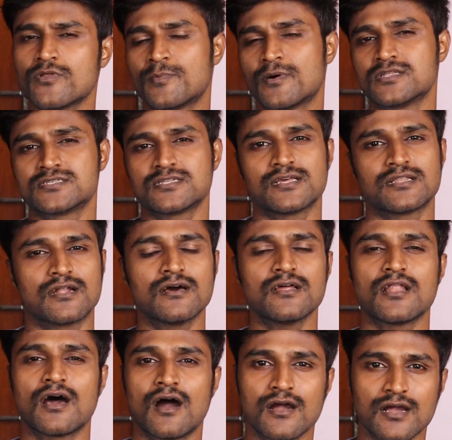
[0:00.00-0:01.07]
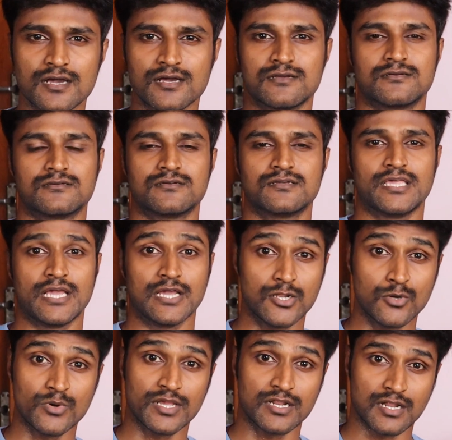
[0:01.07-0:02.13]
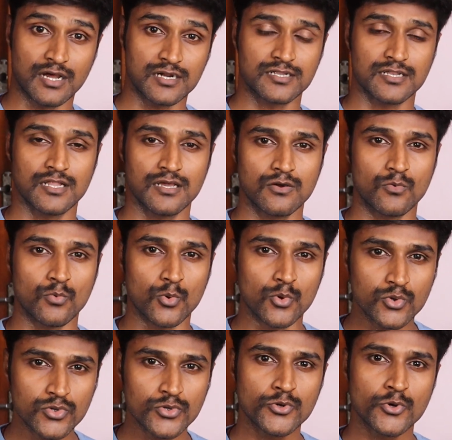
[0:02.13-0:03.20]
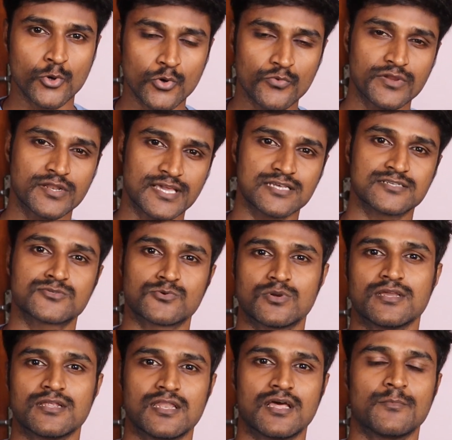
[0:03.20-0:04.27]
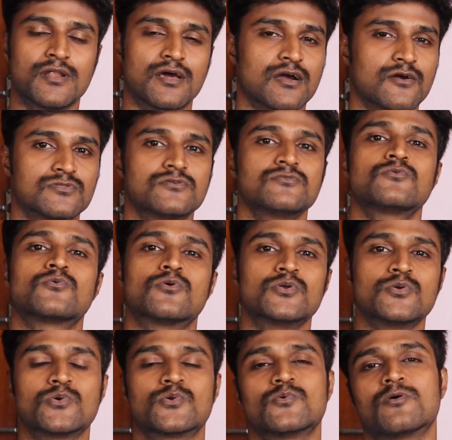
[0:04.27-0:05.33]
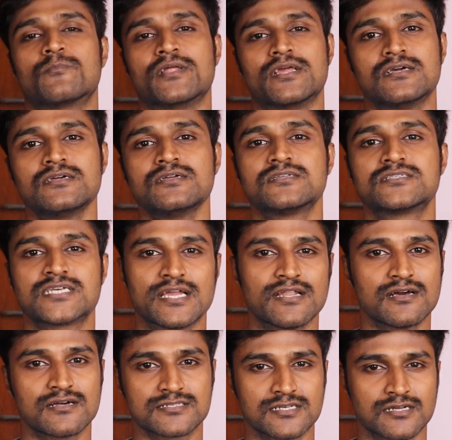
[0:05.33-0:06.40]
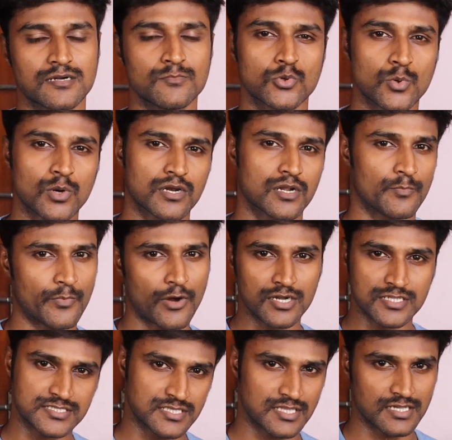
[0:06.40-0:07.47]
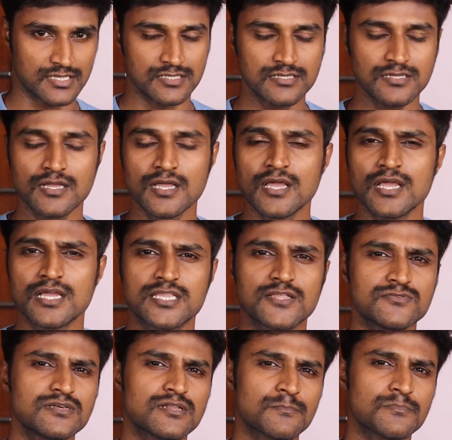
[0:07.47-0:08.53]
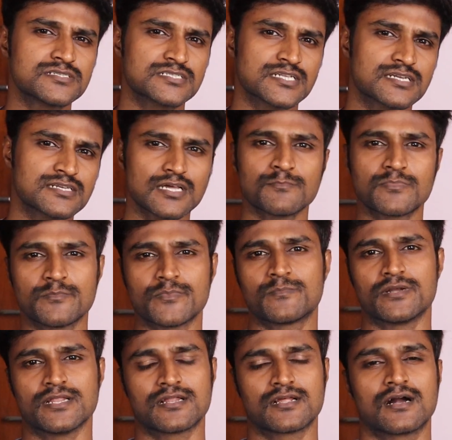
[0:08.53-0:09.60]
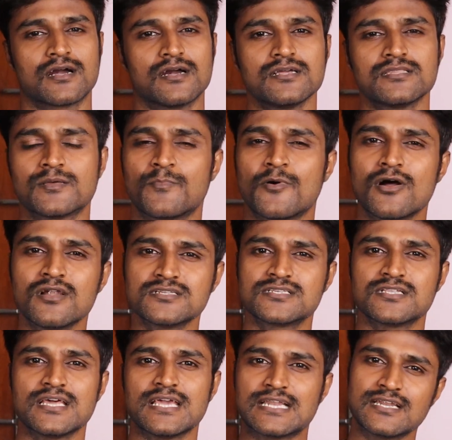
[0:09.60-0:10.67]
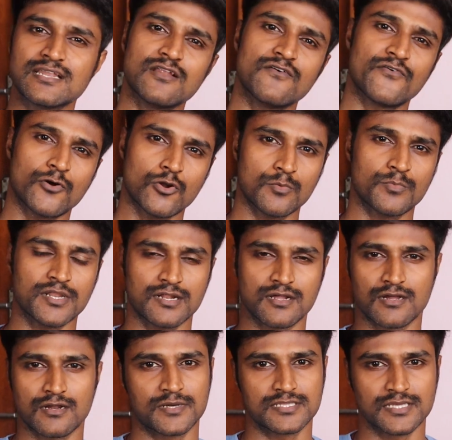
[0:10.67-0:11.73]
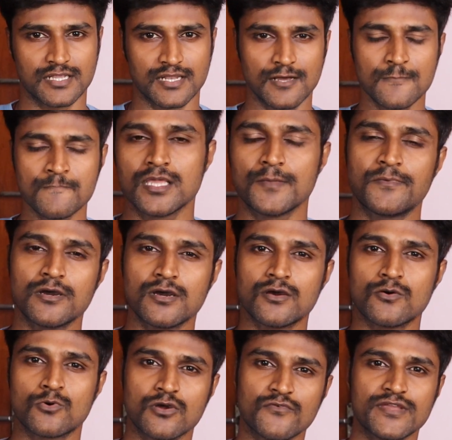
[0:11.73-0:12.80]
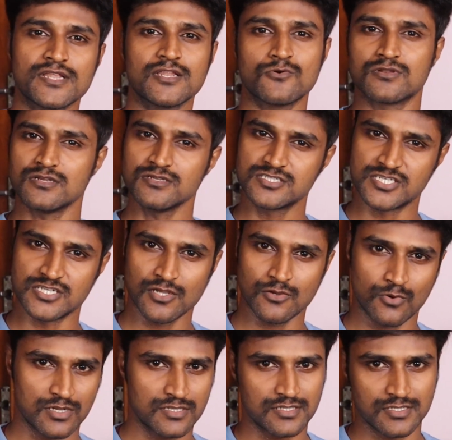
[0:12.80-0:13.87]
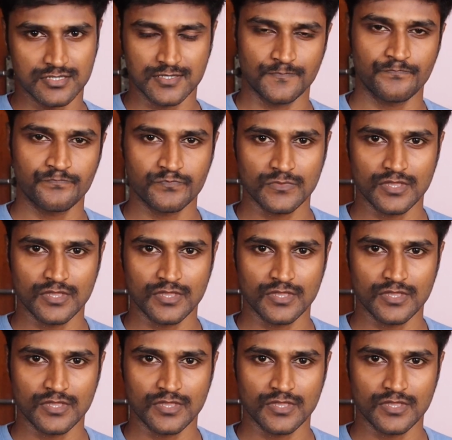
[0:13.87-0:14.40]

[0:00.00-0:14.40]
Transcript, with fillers: கோவிட் பாலிசினா என்னென்னா நாங்கள் எங்களுடைய நாட்டில் ஒரு கோவிட் கேஸ் கூட இல்லாமல் நாங்கள் வந்து கொண்டு வருவோம் அப்படின்னு சைனா அரசாங்கம் உருவாக்கின பாலிசி தான் இது இது வந்து ரொம்ப ஸ்ட்ரிக்டாக இம்ப்ளிமெண்ட் பண்ணியிருக்காங்க இந்த பாலிசியில் என்னென்னலாம் ஃபாலோ பண்ணியிருக்காங்கன்னு பார்த்தீங்கன்னா இப்போ உங்கள் வீட்டில் ஒரு சின்ன குழந்தை இருக்குது